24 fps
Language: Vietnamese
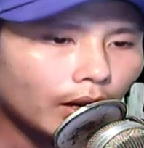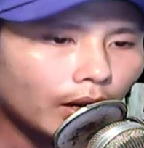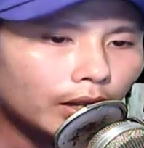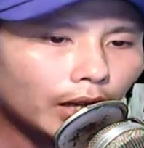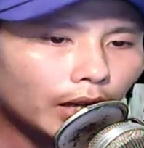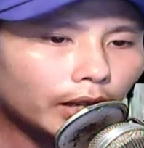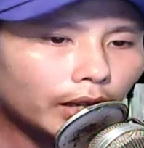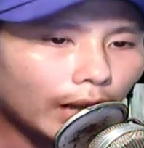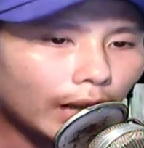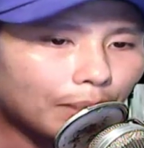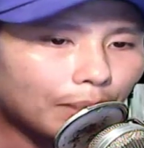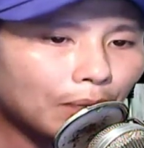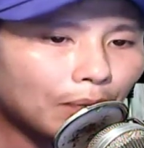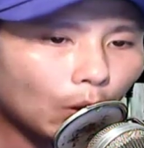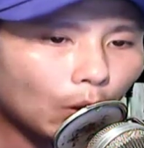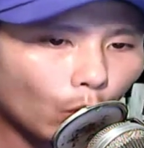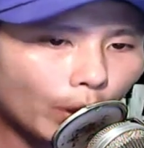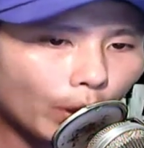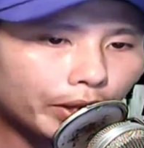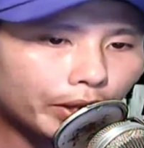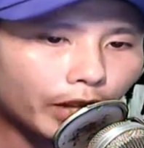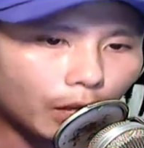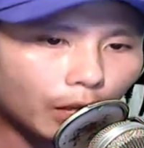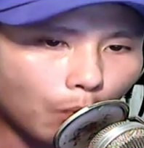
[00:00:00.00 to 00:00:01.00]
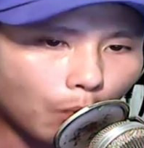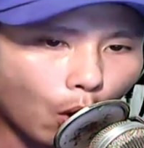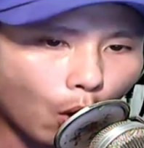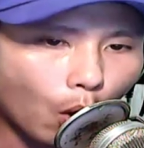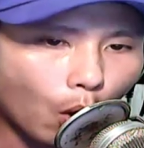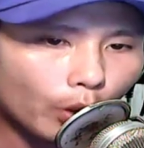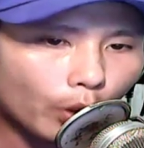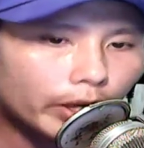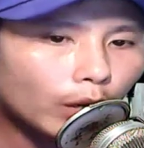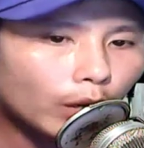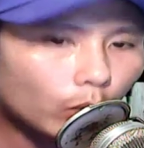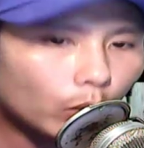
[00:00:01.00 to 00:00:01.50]
Nhưng đám đạo quân tứ
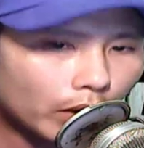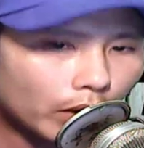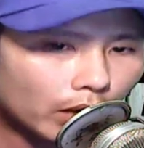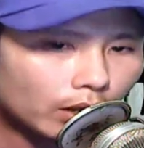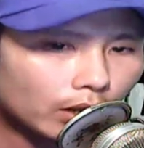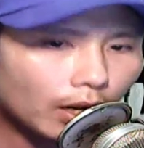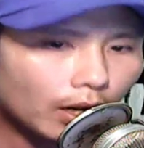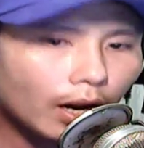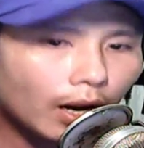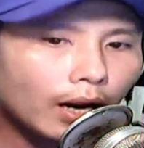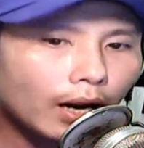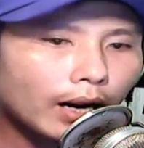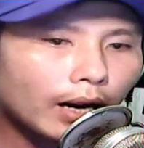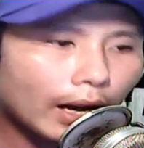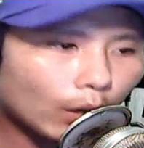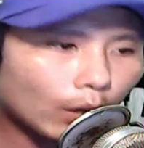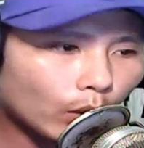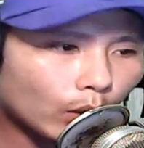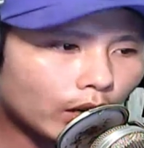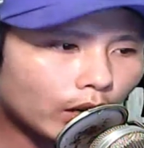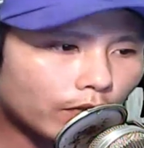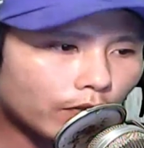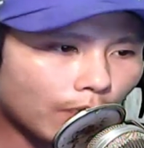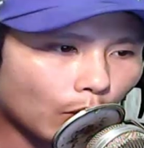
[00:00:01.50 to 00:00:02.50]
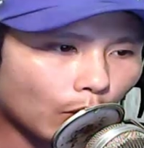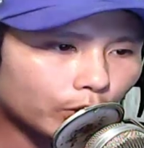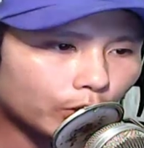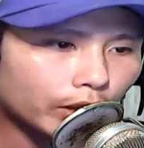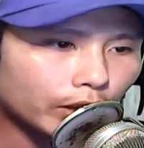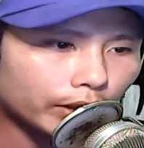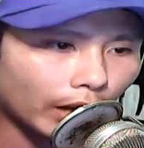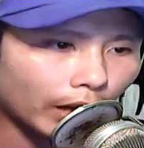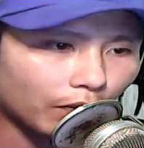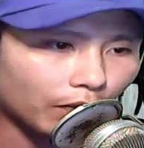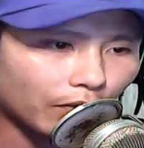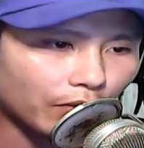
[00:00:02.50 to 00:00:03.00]
bộ yếu nhất Lại có hy vọng trở
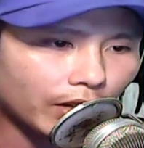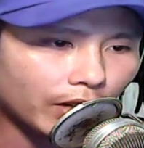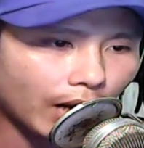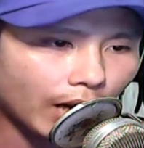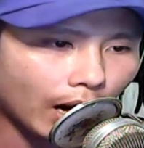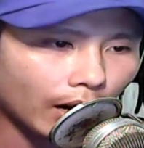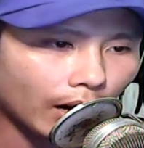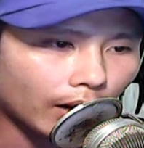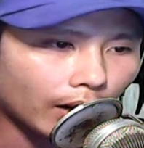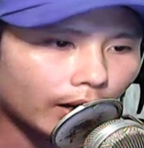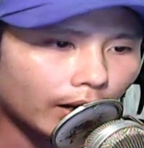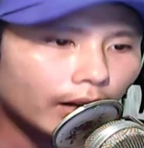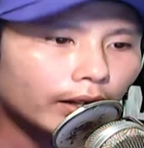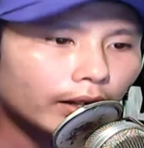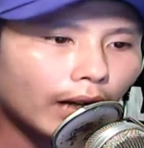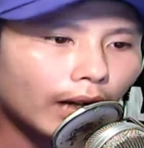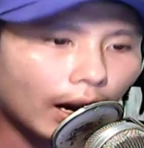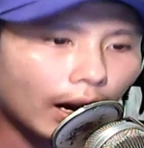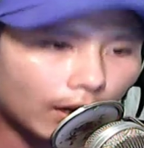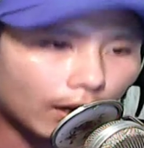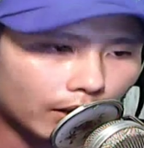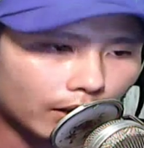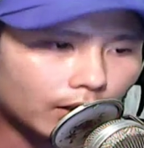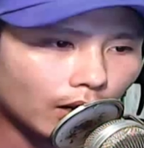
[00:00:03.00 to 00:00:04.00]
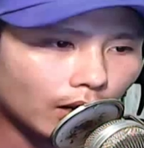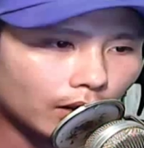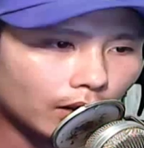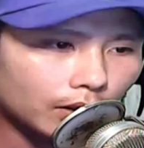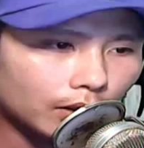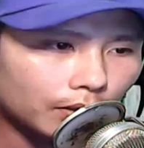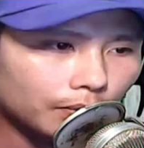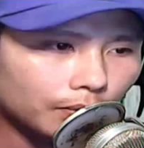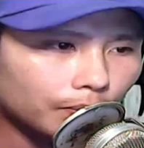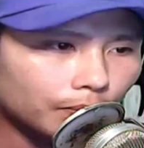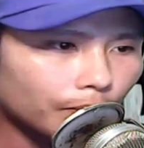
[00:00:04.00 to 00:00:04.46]
thành vĩnh hằng càng lớn hơn